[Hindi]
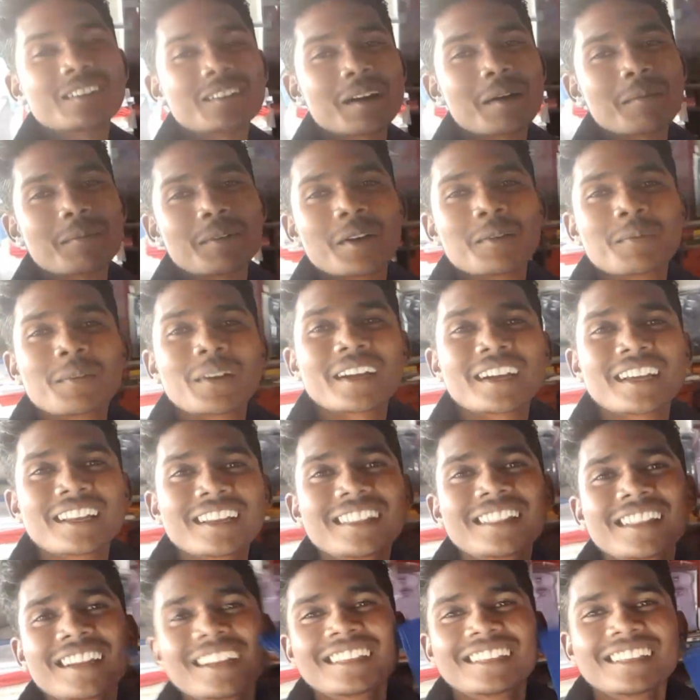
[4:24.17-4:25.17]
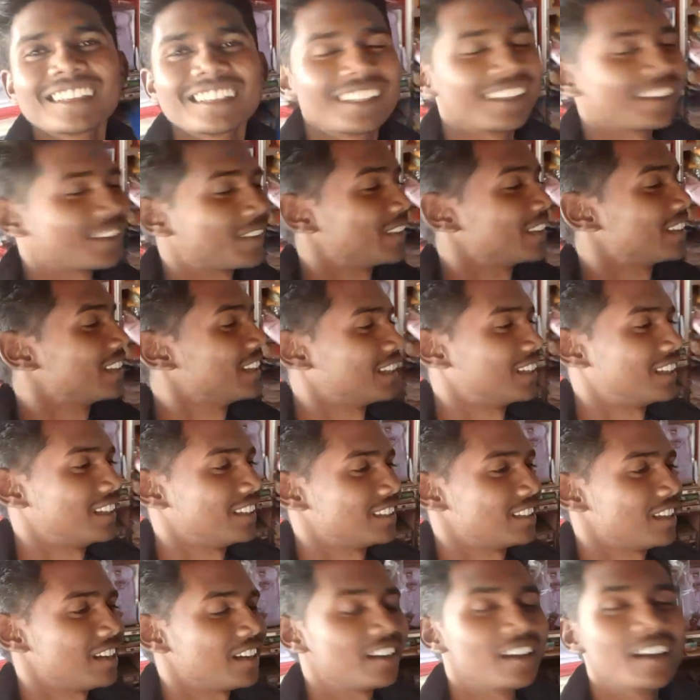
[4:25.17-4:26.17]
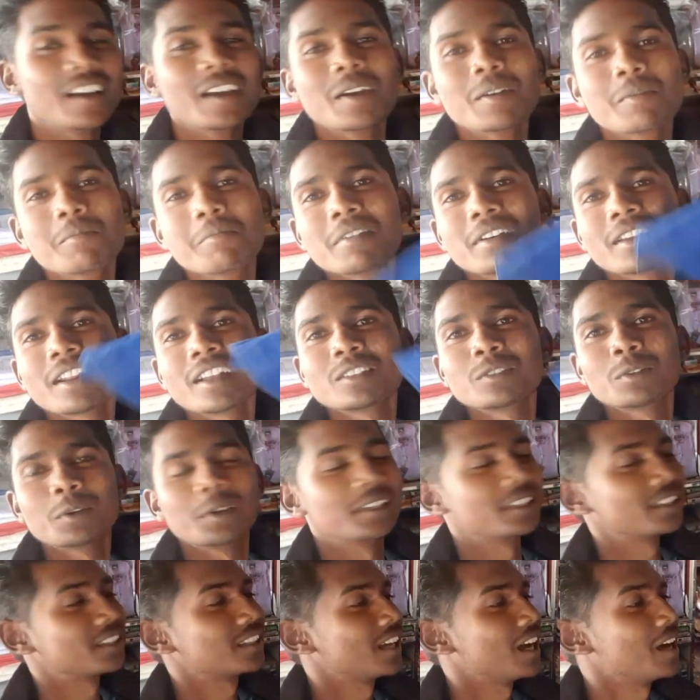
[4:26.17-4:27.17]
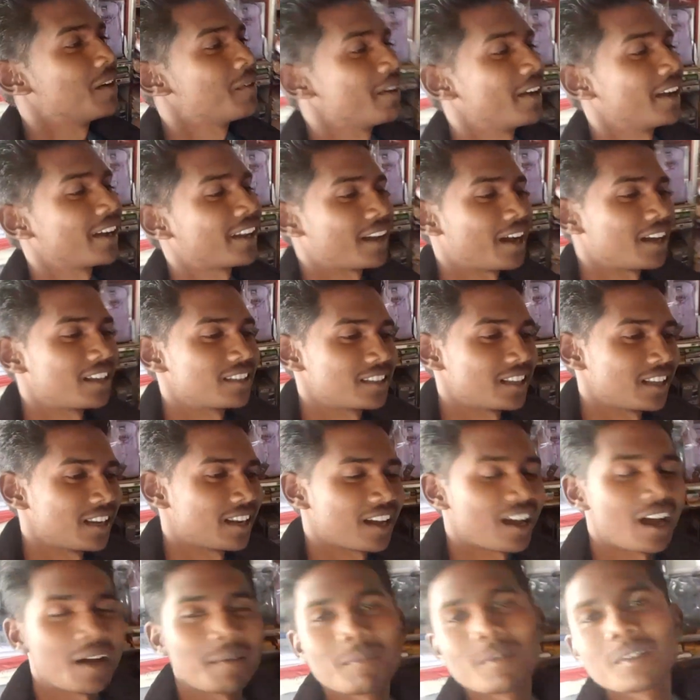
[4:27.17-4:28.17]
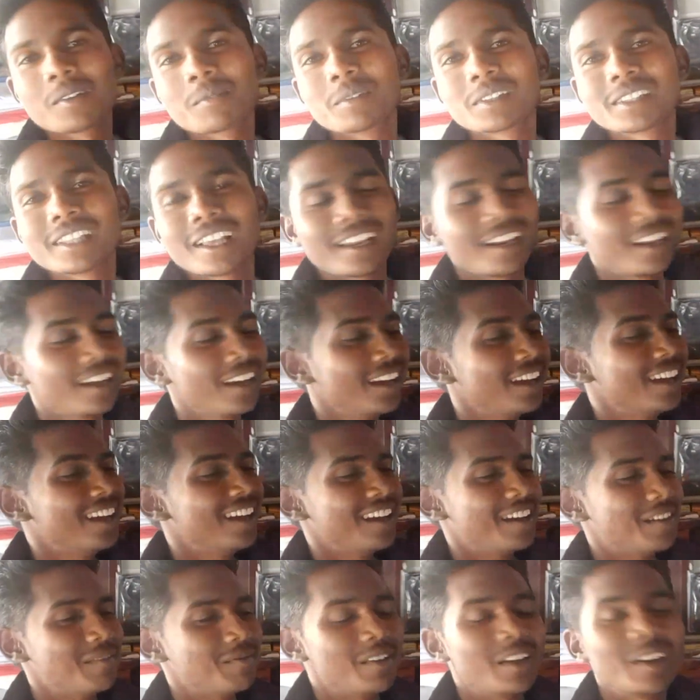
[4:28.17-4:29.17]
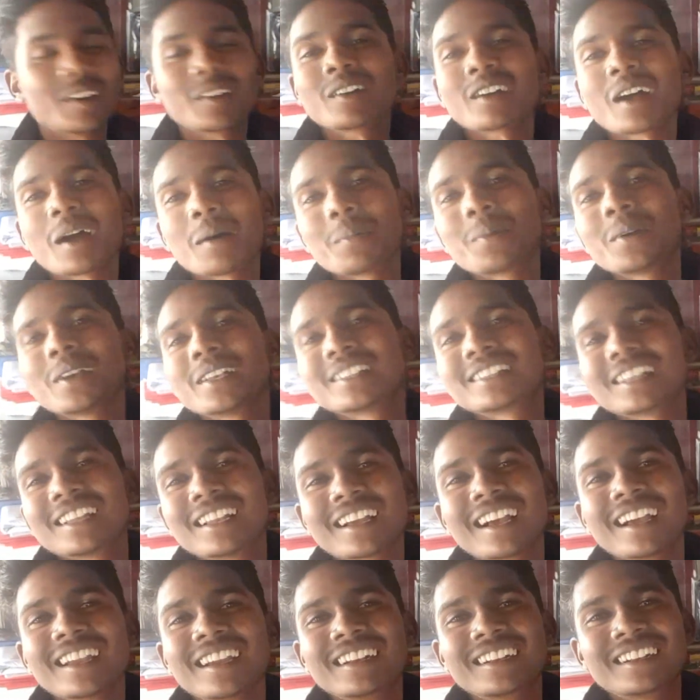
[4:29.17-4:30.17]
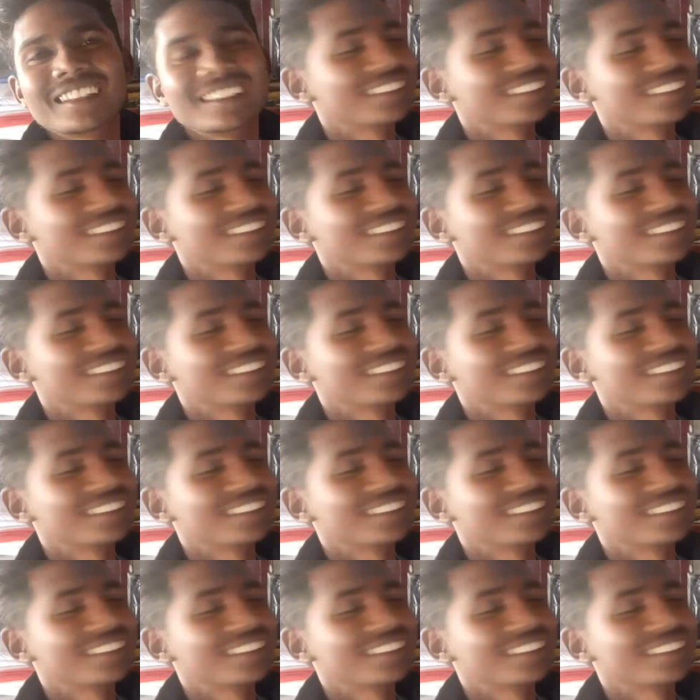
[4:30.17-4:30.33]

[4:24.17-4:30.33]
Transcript: कपड़ा वपड़ा खरीद रहे हैं ये देखो ये टी शर्ट मेरा चॉइस किया हुआ है कैसे लगा आप लोग बताना मेरे को काफ़ी अच्छा लगा ये टी